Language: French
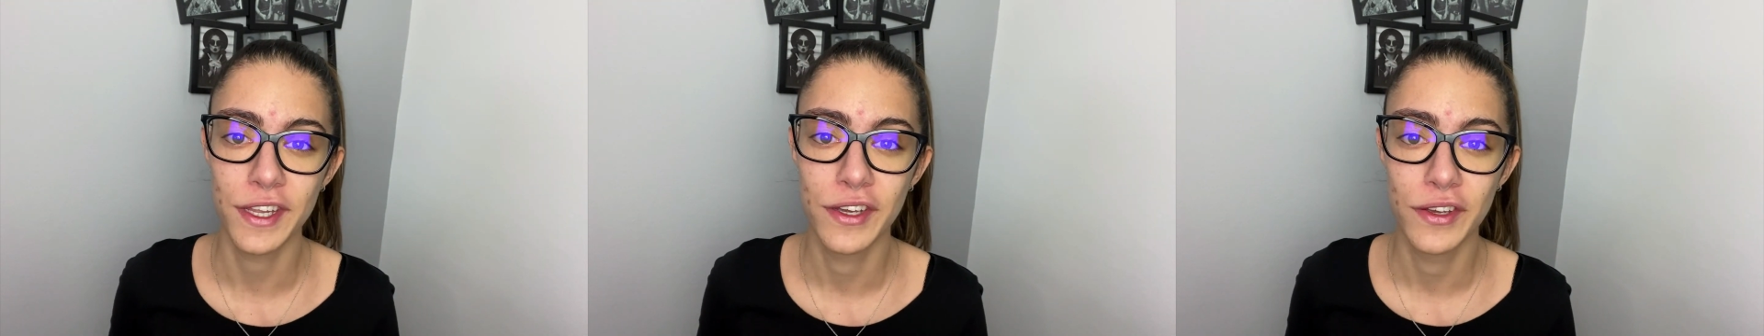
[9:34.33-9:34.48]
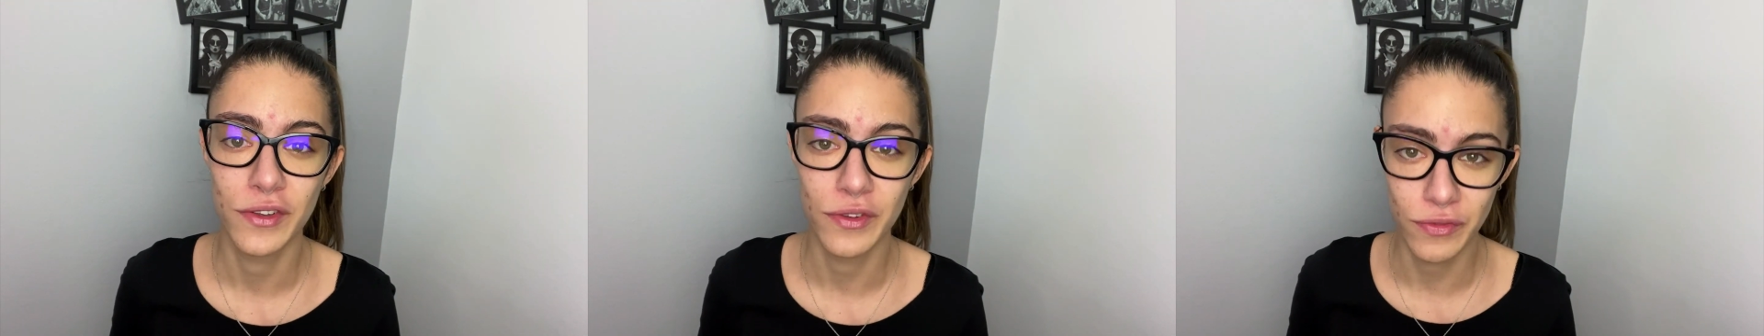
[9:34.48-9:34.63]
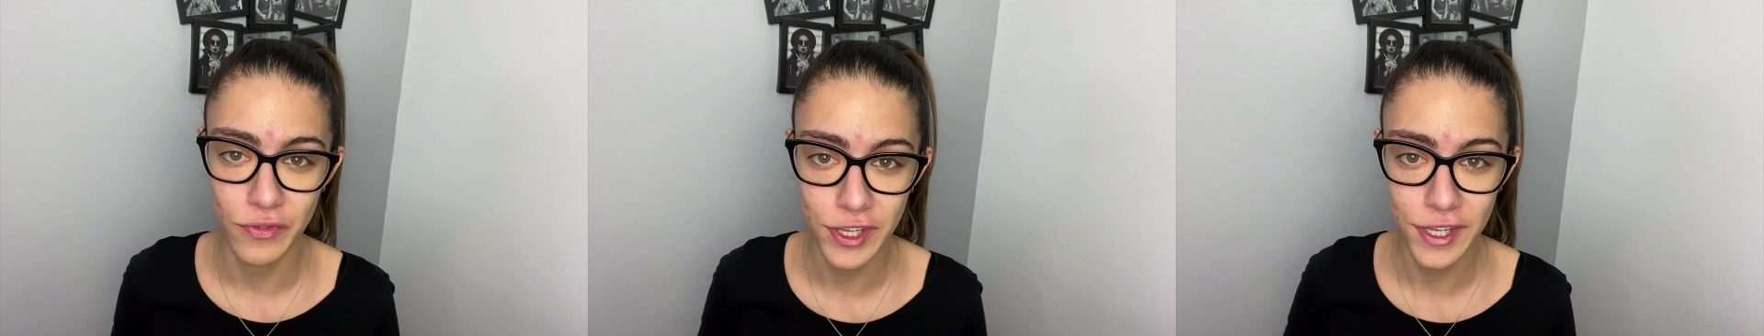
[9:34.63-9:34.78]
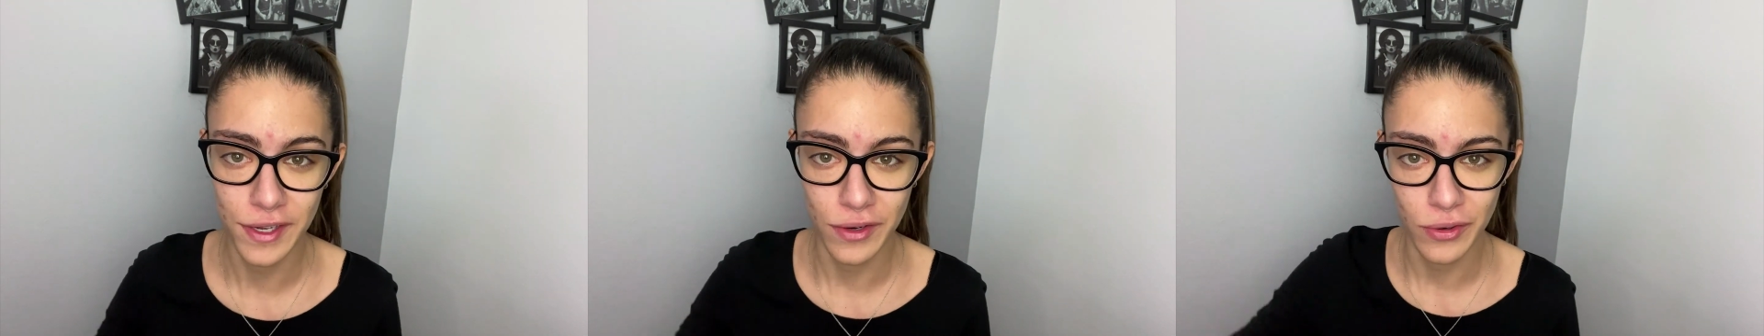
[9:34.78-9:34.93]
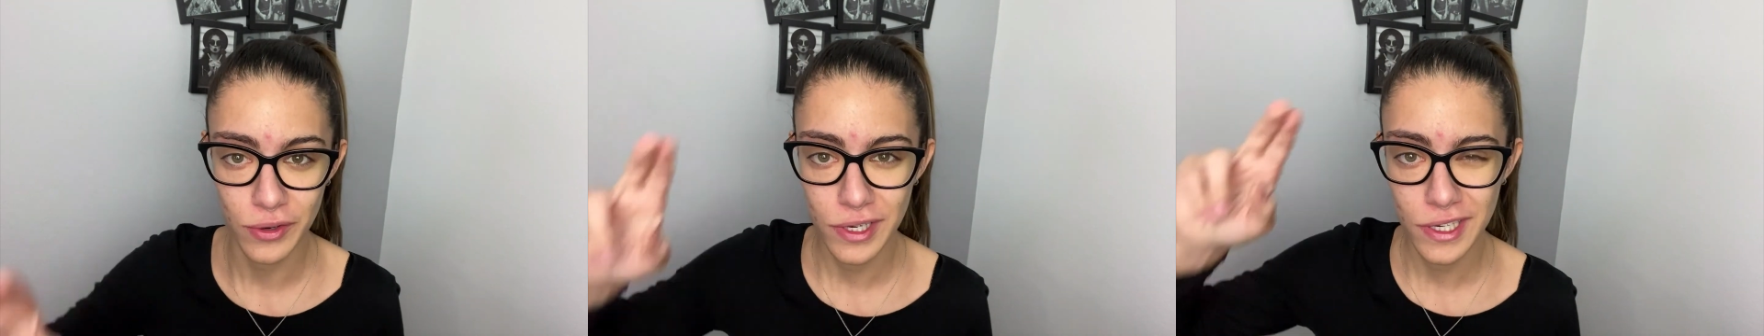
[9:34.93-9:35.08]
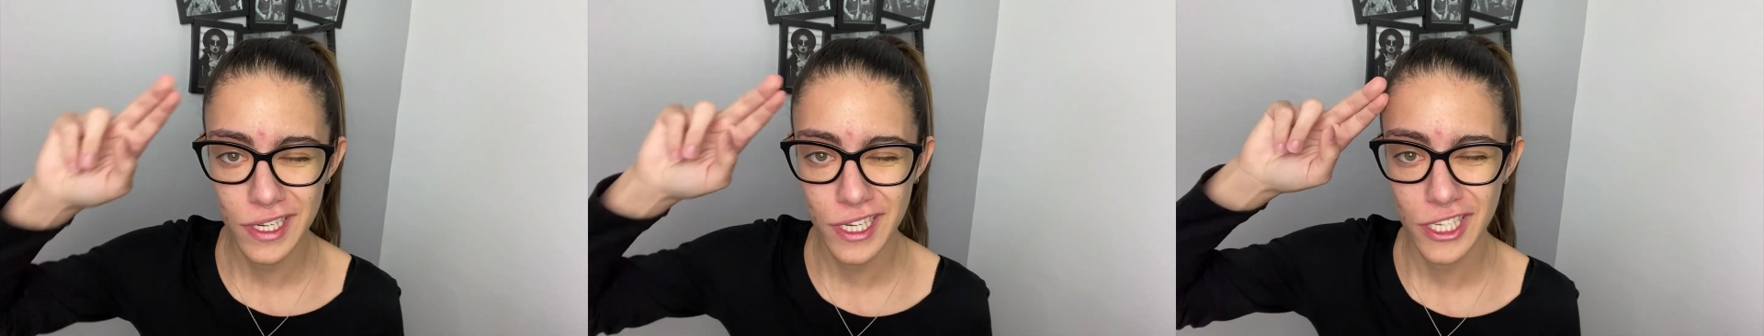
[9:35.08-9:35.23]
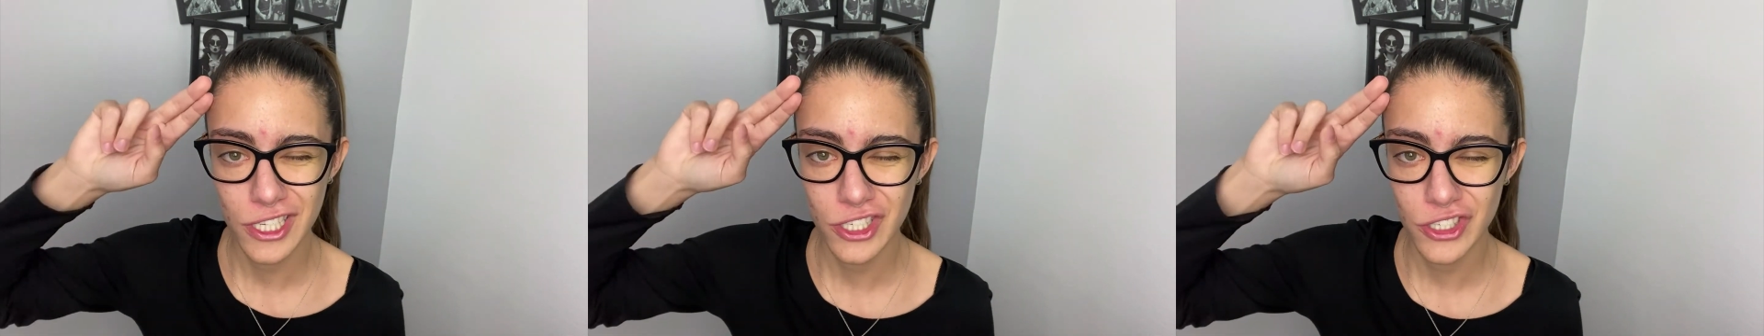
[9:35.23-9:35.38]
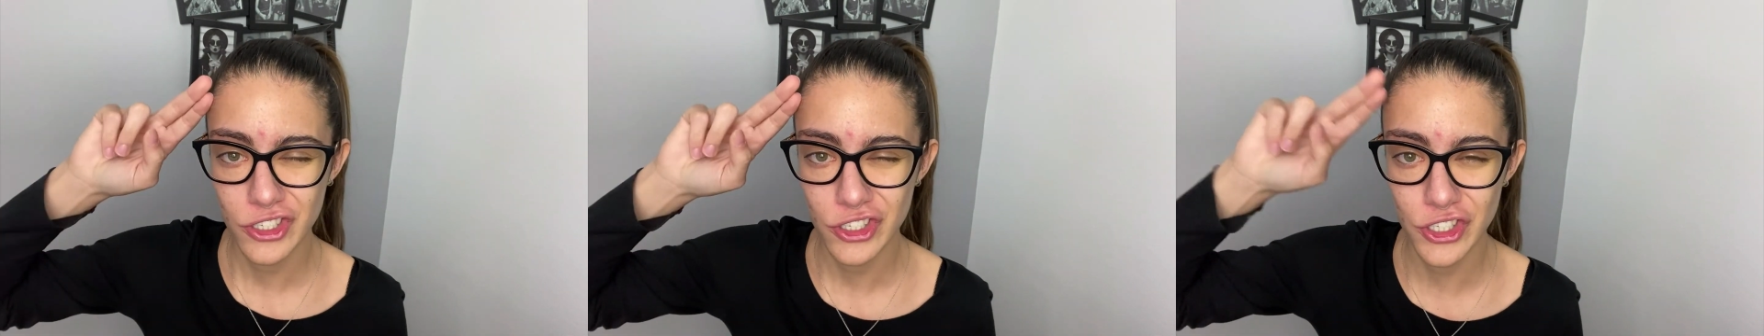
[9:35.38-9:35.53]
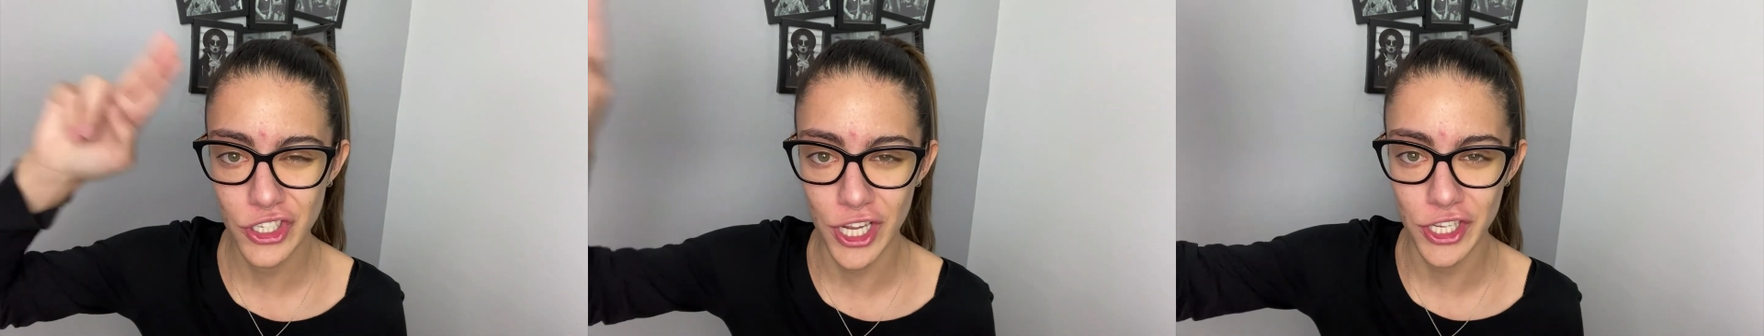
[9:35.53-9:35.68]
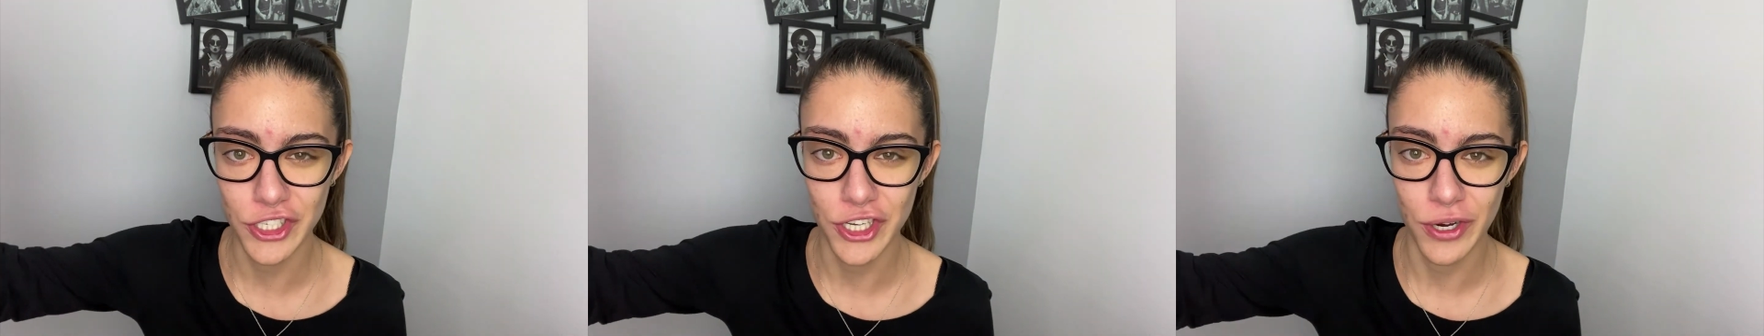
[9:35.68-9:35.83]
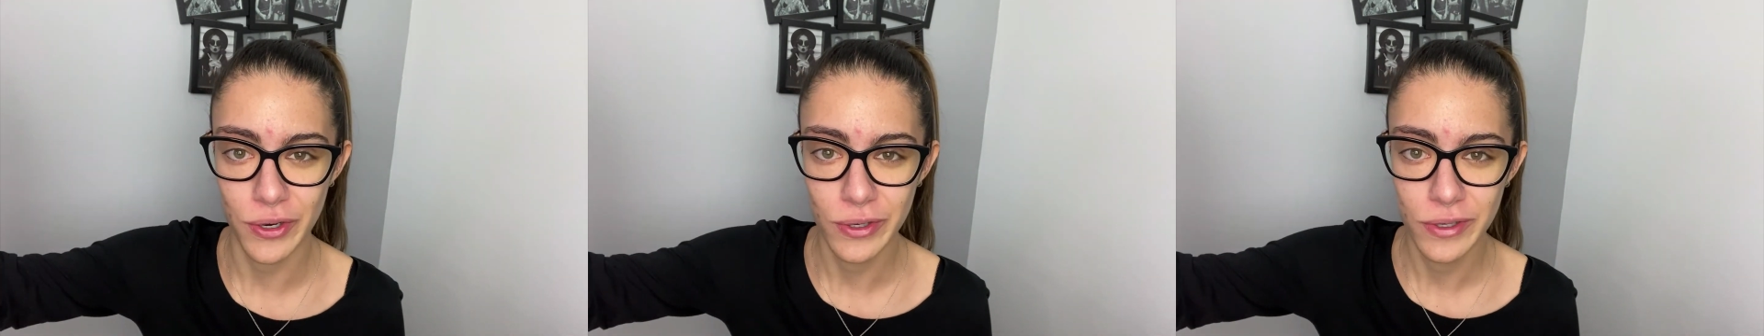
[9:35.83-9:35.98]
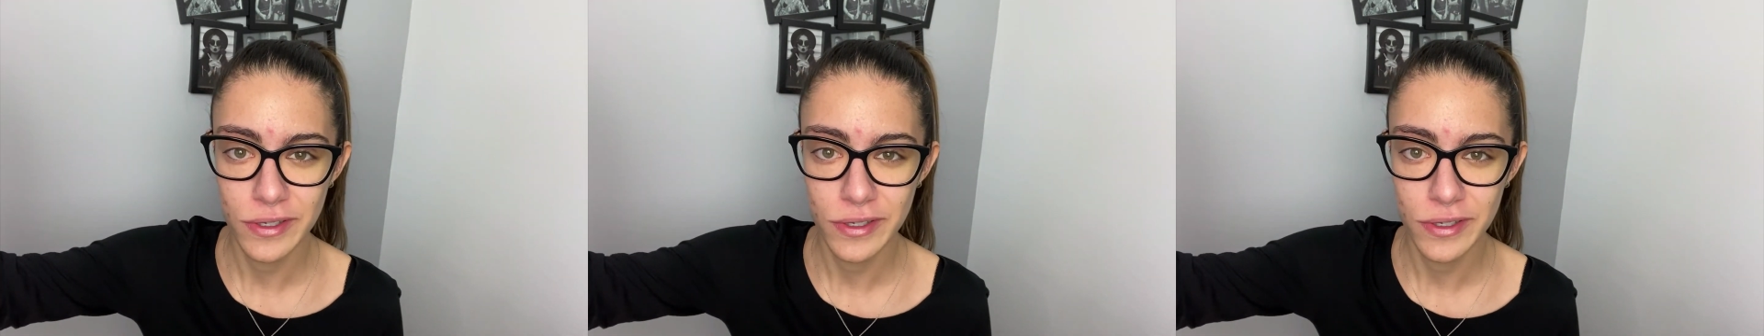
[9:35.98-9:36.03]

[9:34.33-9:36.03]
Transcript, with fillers: vidéo. Ciao ciao